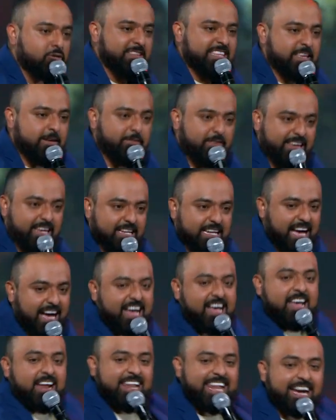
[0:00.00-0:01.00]
divina,
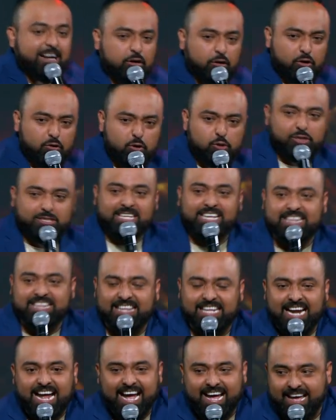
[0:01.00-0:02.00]
la cruz te
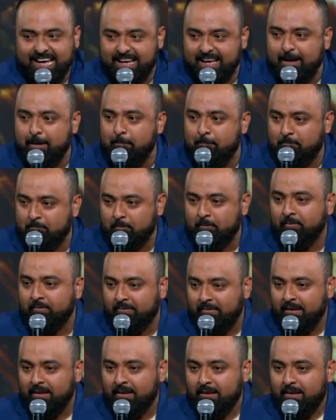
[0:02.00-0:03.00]
trae
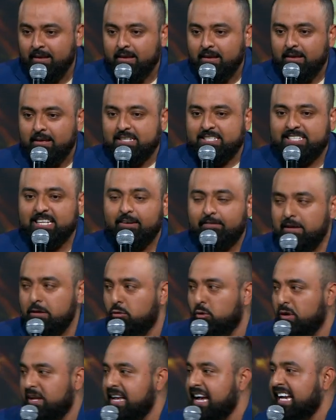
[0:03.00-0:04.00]

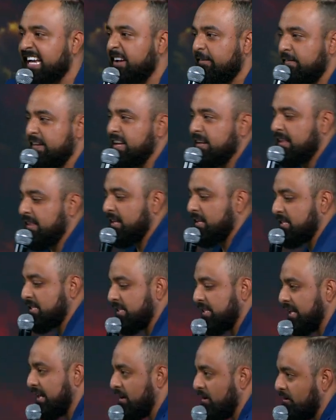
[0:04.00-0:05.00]
sabiduría que viene del
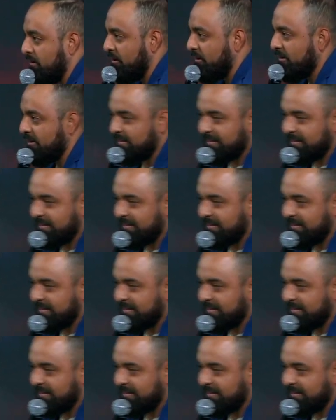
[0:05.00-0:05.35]
cielo.